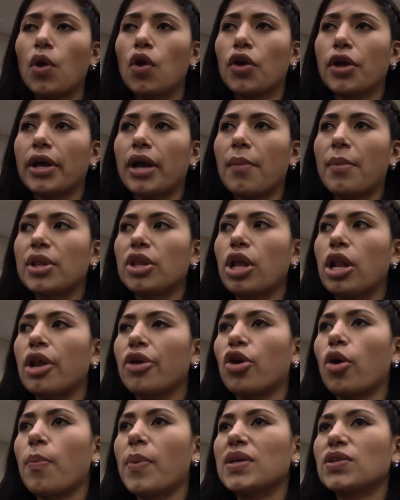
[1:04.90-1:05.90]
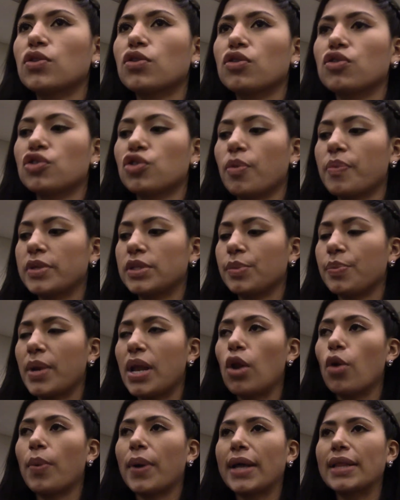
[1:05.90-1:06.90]
lógicamente a largo plazo con nuestro
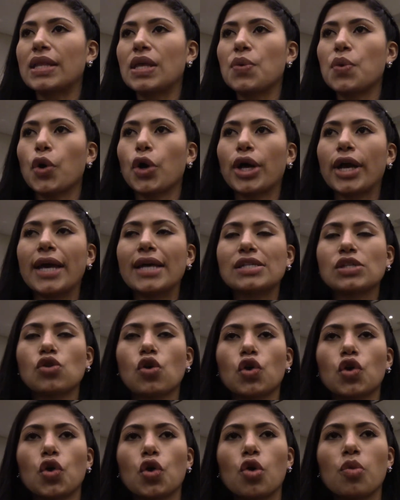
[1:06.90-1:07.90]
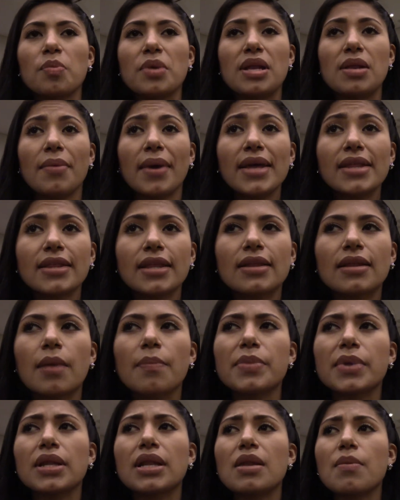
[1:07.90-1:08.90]
principal objetivo que es Tokio 2020,
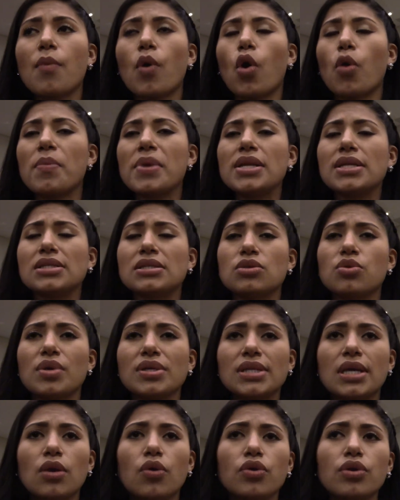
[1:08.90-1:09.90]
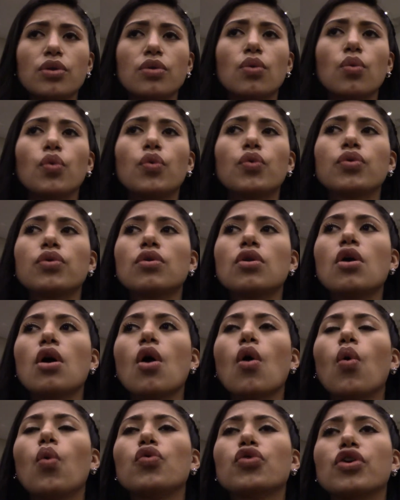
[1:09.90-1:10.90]
también Lima 2019 será un,
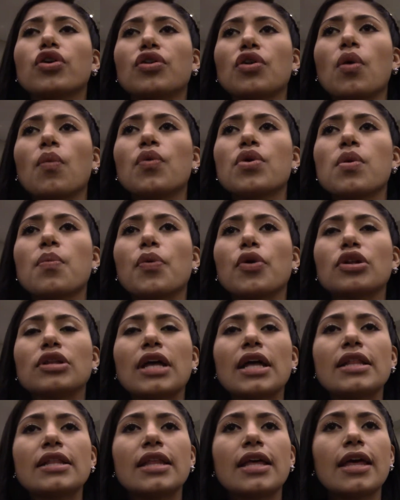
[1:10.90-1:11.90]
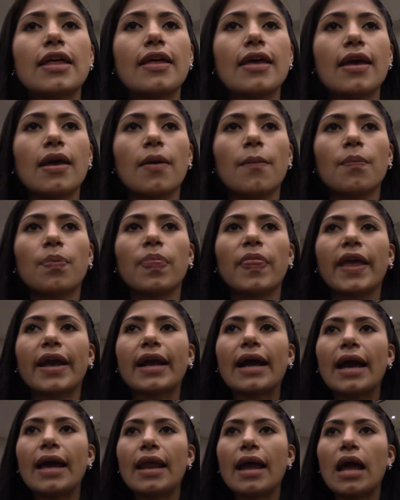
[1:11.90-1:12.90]
torneo muy importante de,
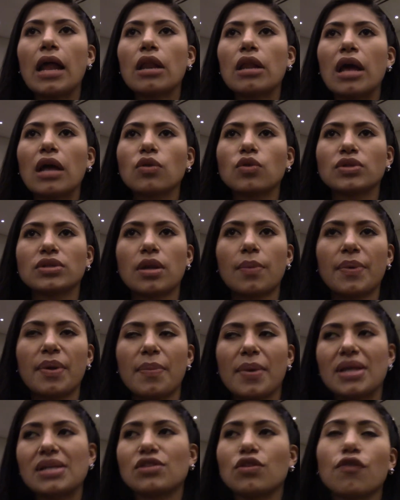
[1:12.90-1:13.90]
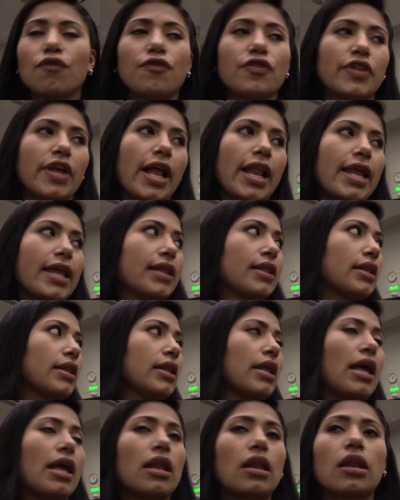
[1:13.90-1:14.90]
cara a, nuestra preparación final en,
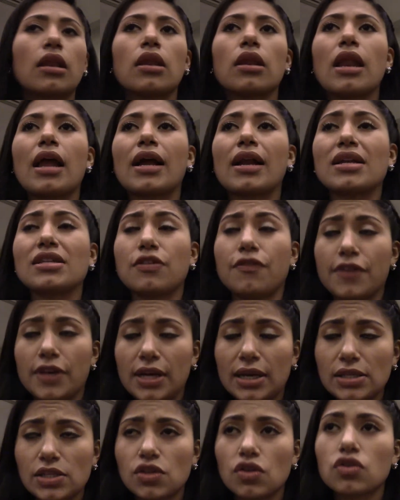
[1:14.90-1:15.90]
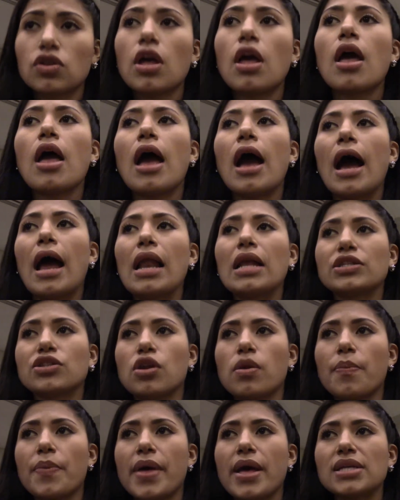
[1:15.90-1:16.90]
en, la clasificación a las
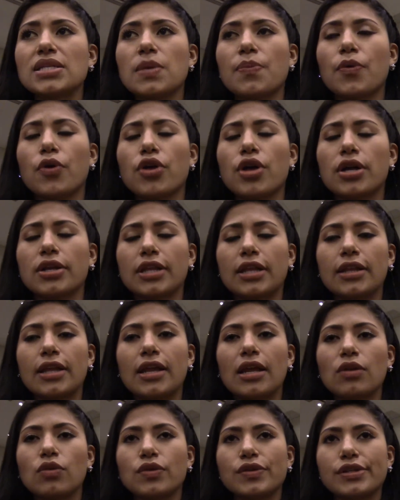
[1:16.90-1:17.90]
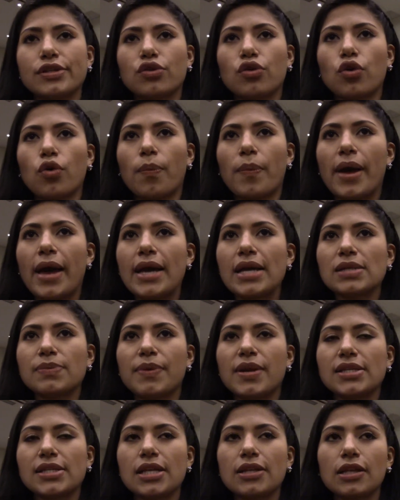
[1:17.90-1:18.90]
Olimpiadas y poder tener a nuestro país
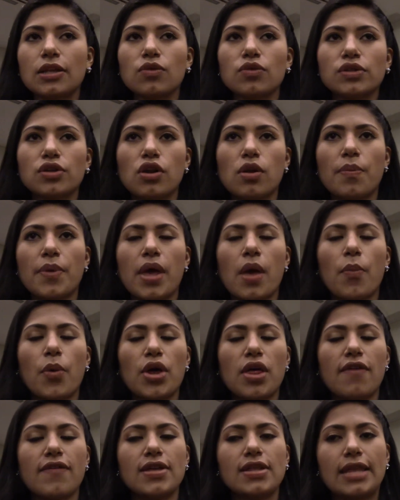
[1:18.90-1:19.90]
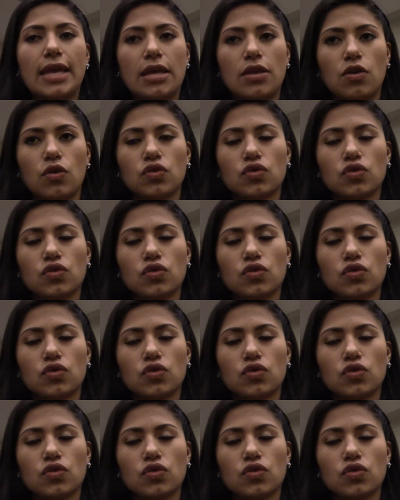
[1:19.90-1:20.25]
presente en unas Olimpiadas después de 20 años.